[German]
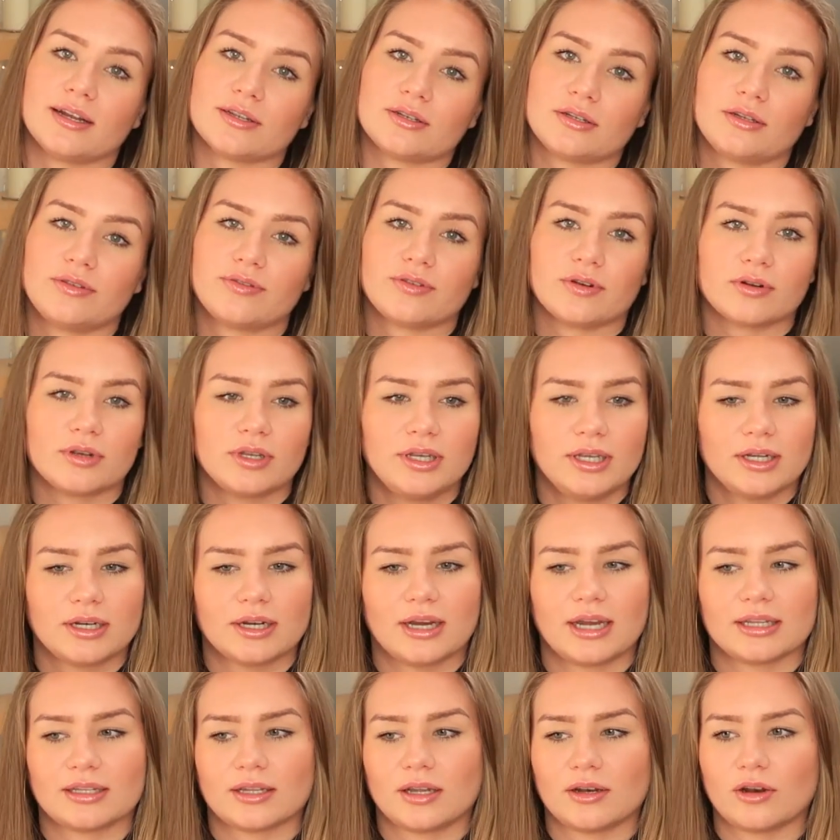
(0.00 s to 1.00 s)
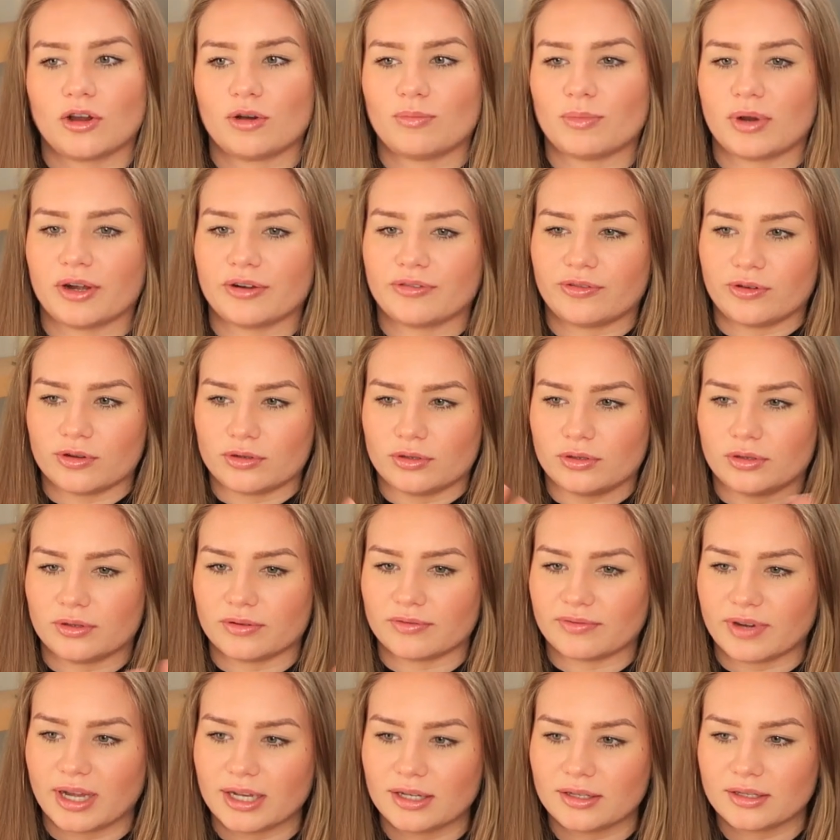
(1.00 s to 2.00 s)
Also die Flockierer hat dann nochmal vor so
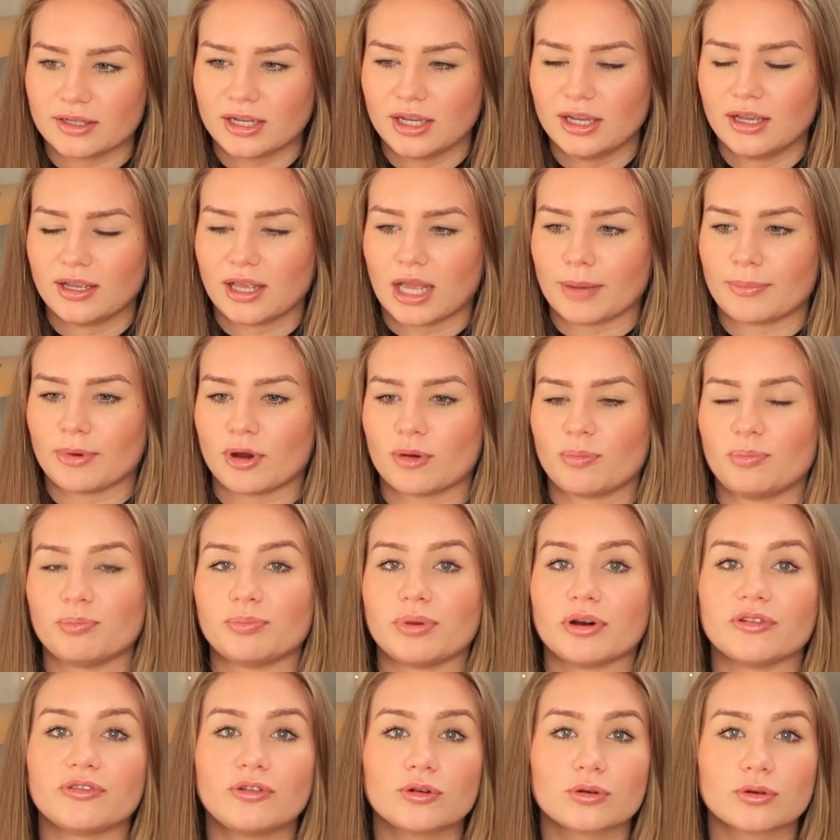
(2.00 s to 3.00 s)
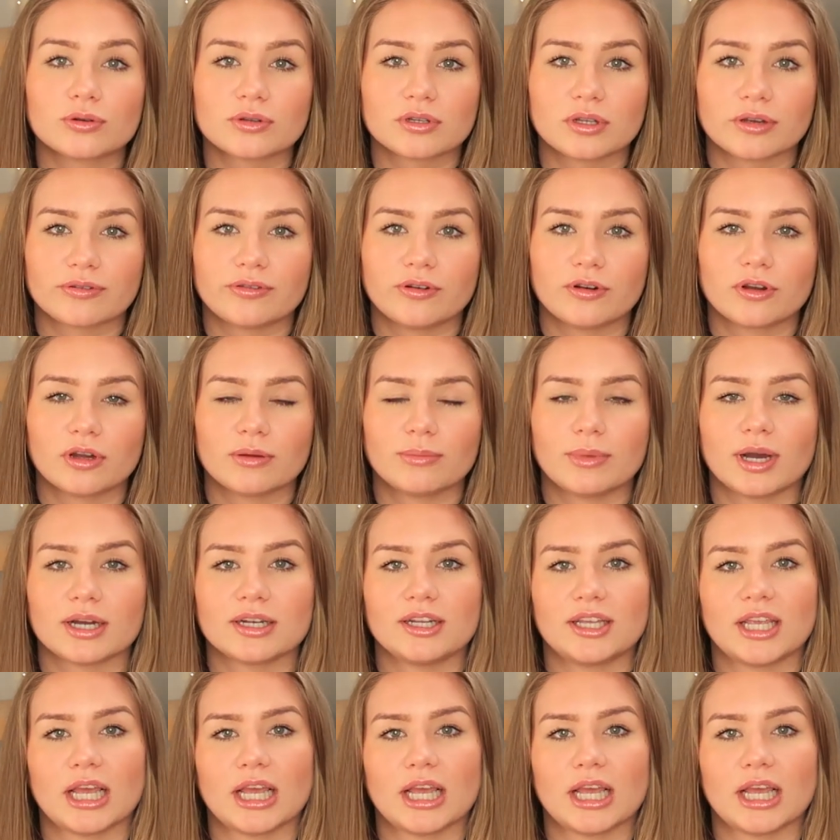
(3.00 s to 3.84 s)
eine Wand. Ich habe auch ein paar Fotos davon gemacht.